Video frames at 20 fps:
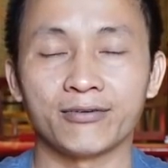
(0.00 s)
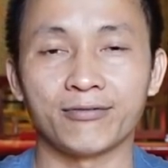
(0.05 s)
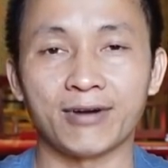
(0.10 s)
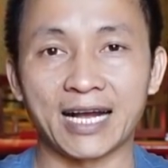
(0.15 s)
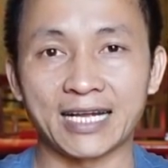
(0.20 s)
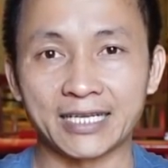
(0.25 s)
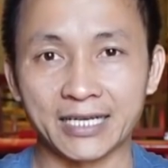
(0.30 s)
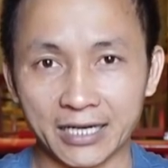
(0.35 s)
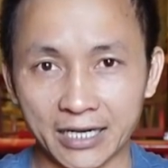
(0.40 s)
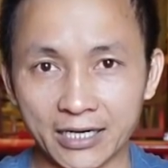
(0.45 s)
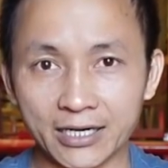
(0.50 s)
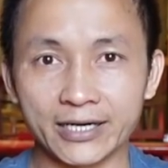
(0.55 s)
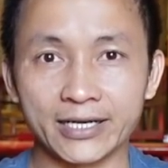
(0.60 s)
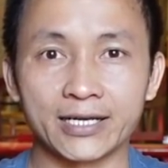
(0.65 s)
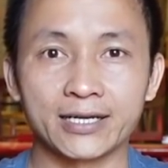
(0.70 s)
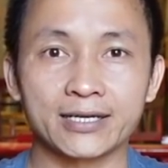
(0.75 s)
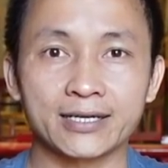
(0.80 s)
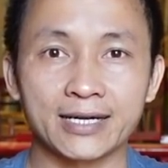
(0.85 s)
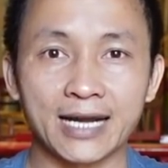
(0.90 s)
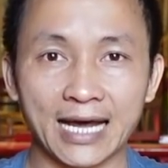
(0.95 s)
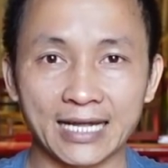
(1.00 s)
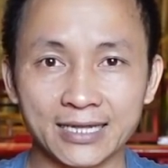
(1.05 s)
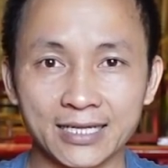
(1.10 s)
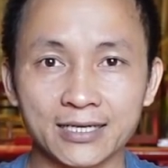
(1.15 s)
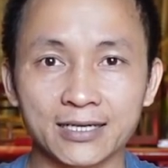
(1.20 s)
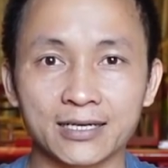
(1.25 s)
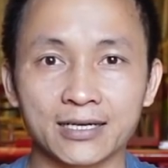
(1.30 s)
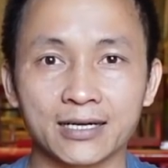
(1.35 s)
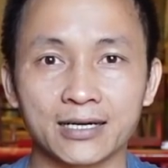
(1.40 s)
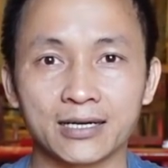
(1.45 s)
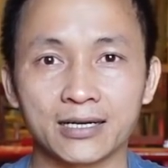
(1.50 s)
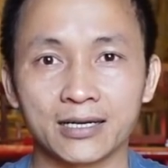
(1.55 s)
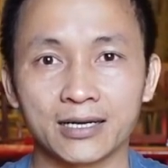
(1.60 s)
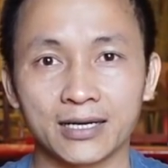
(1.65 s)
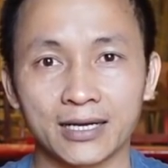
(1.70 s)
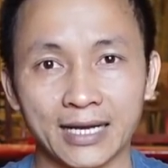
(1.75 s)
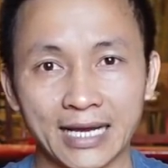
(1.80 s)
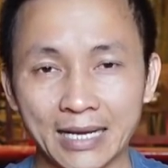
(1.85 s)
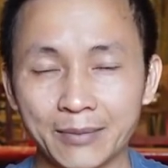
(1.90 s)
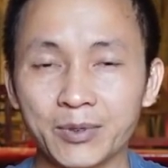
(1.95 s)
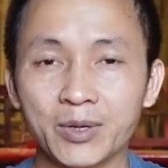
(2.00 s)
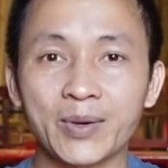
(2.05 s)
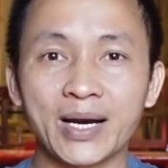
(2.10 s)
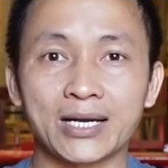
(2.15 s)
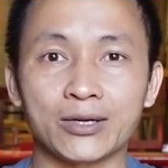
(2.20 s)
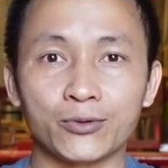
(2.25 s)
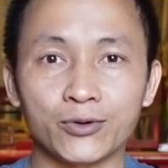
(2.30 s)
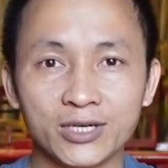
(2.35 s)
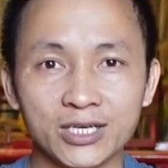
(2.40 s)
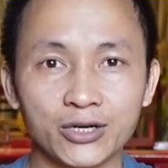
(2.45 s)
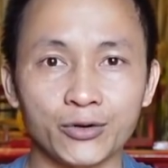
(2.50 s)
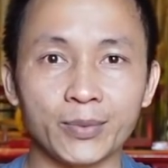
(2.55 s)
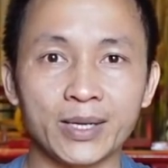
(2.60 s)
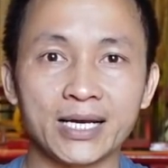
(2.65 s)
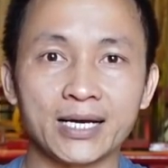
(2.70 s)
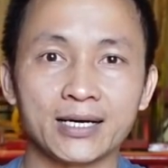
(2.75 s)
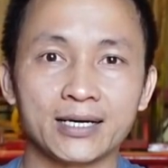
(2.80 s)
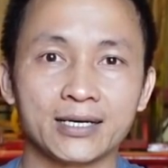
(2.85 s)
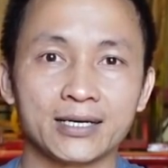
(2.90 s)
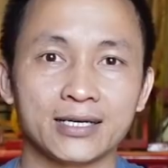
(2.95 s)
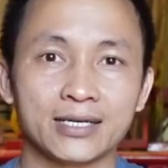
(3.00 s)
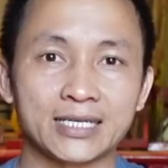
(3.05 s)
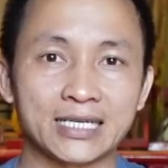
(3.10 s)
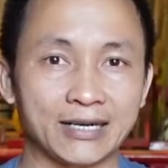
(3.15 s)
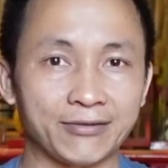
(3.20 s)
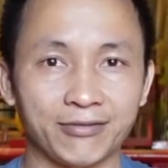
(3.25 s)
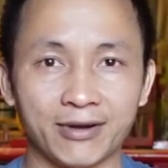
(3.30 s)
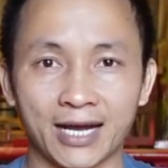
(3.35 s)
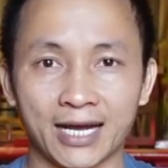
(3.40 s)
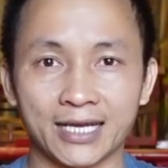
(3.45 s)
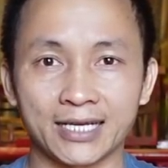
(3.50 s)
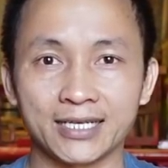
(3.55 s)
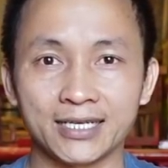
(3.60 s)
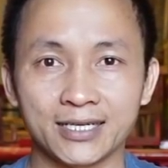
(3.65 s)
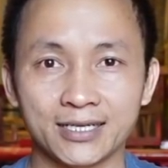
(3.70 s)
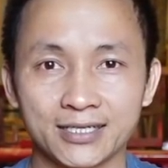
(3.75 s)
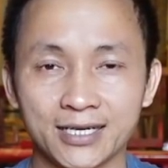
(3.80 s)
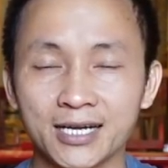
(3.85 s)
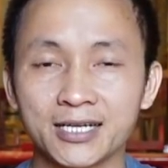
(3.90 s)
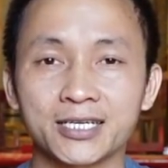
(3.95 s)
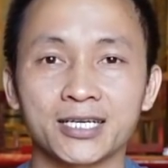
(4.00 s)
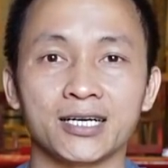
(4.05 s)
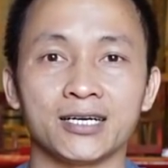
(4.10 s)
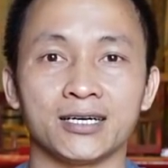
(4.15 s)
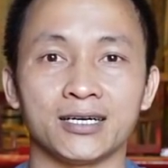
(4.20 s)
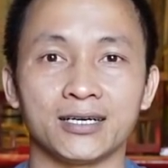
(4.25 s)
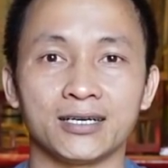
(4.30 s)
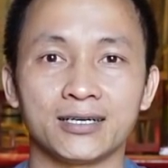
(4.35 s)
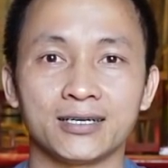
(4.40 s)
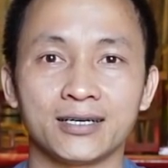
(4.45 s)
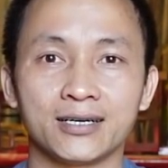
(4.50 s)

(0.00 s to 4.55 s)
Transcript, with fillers: Và những người đã từng ép các bạn uống rượu bia sẽ phải rất sợ